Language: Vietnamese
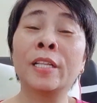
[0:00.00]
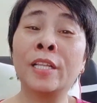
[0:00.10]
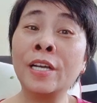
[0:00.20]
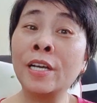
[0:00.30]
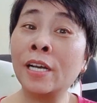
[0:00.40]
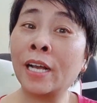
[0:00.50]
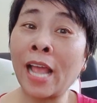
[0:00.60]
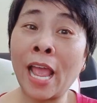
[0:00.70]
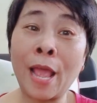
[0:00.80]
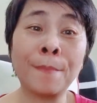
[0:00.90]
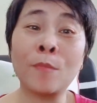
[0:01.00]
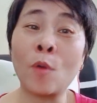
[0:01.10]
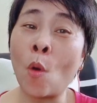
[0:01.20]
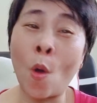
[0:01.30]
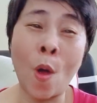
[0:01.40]
thương em
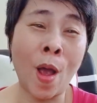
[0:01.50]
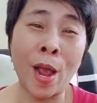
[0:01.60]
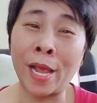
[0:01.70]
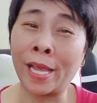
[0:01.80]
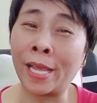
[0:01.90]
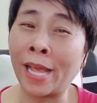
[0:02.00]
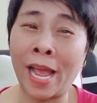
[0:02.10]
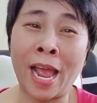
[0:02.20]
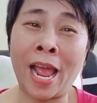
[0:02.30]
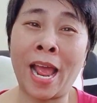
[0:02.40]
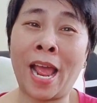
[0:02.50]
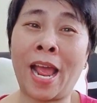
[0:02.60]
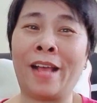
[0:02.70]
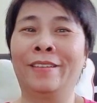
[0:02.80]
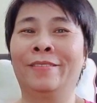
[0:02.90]
hoài
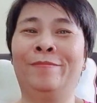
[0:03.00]
à